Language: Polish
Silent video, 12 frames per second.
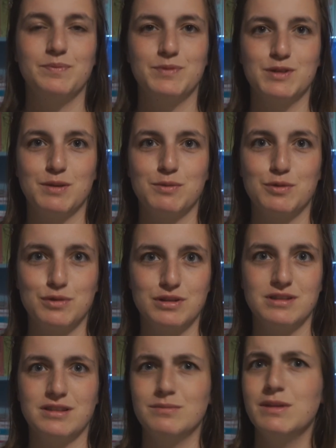z tą
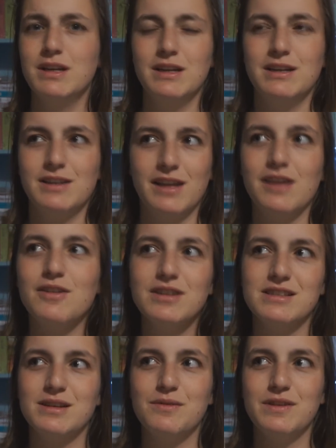różnicą i tego
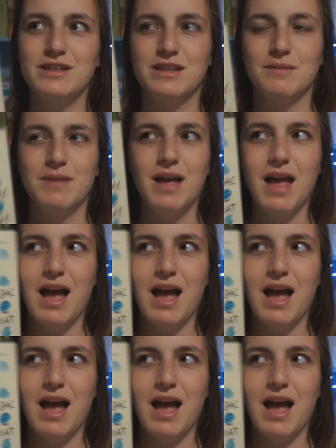nie zauważam.